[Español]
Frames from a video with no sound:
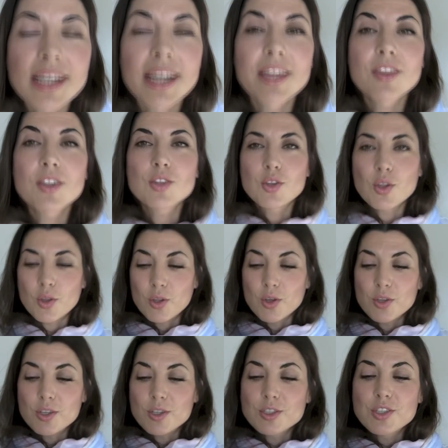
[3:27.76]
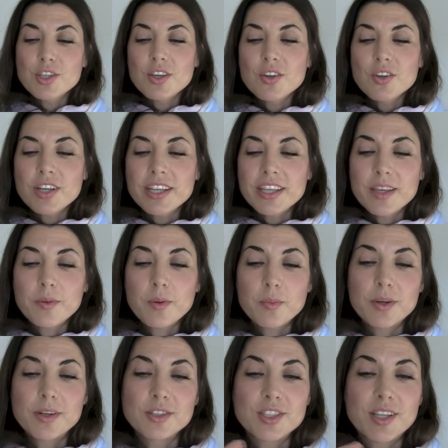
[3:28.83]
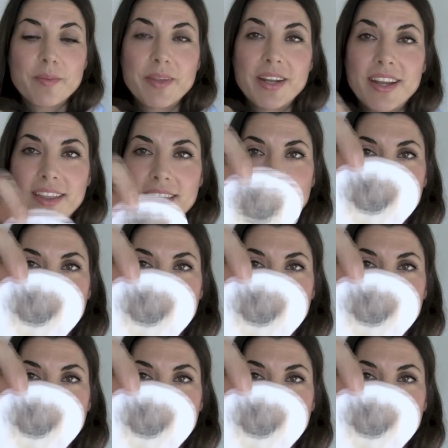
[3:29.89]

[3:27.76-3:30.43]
se ha ido todo? Y os digo que llevo... Bueno, es que mirad,